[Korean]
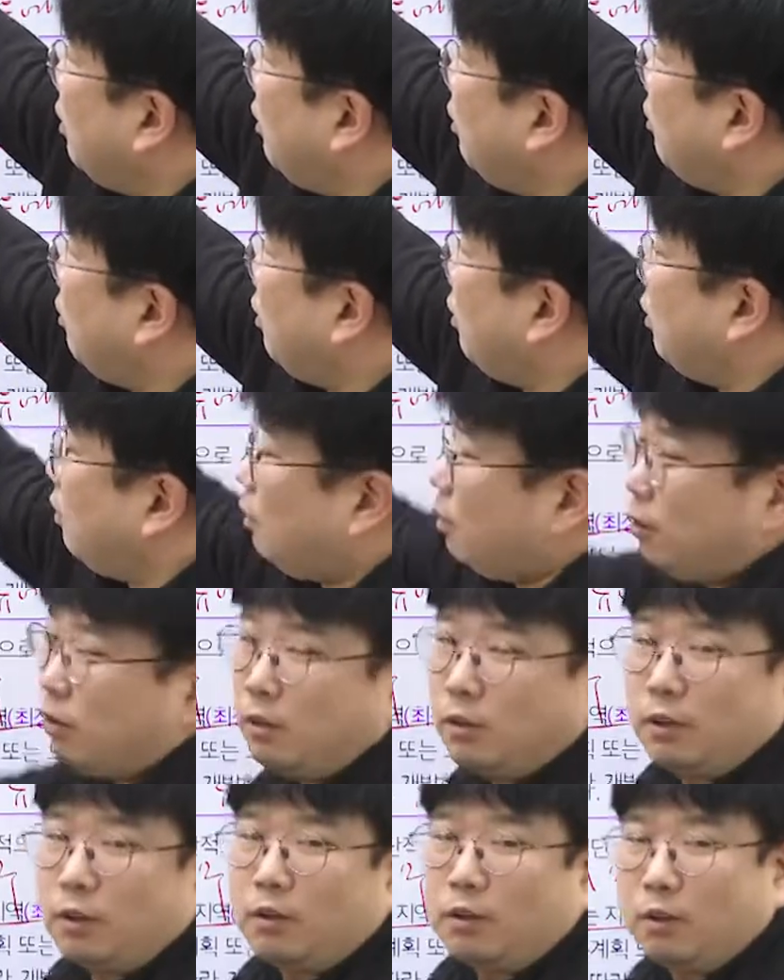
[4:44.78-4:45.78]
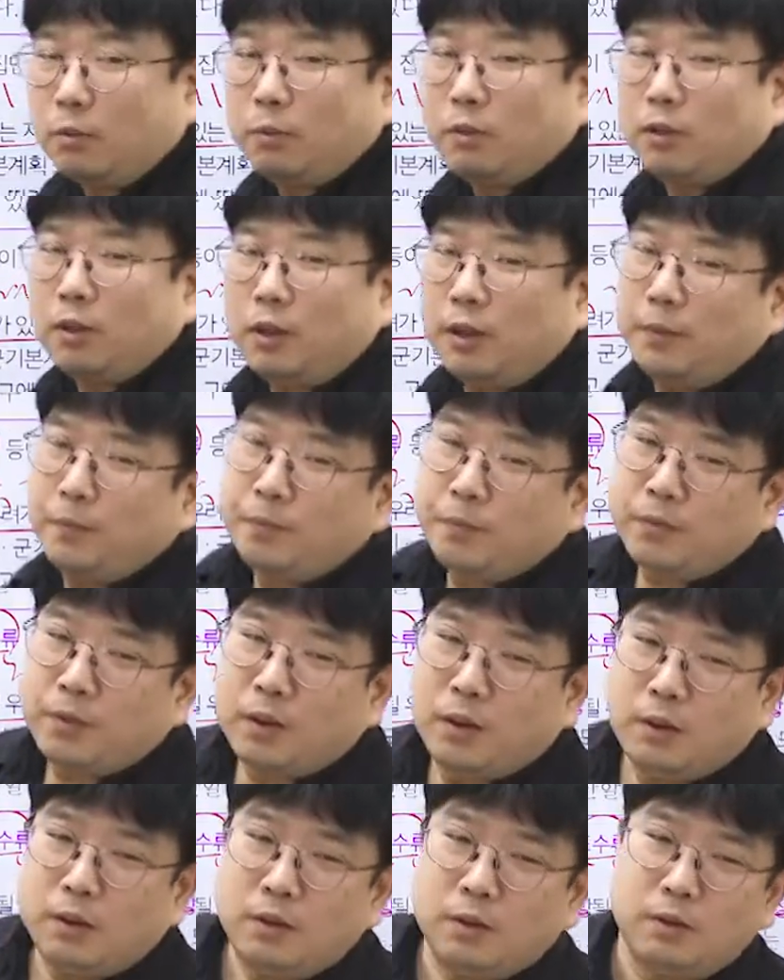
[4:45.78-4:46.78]
있어야 되죠. 그러니까 여러분들이
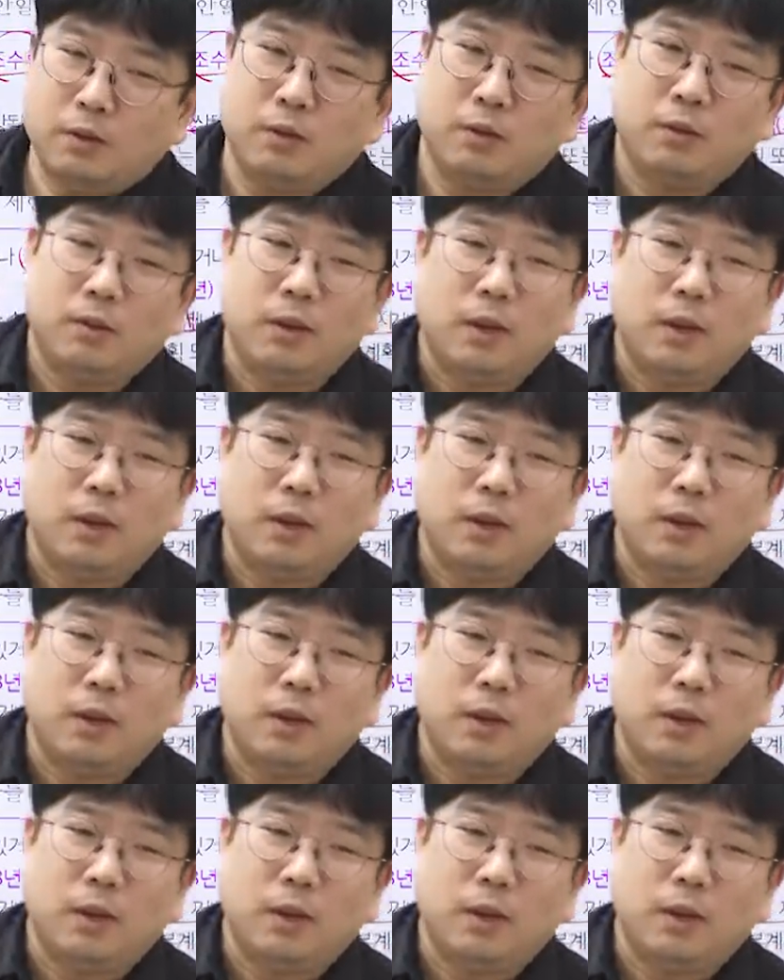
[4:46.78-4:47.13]
어,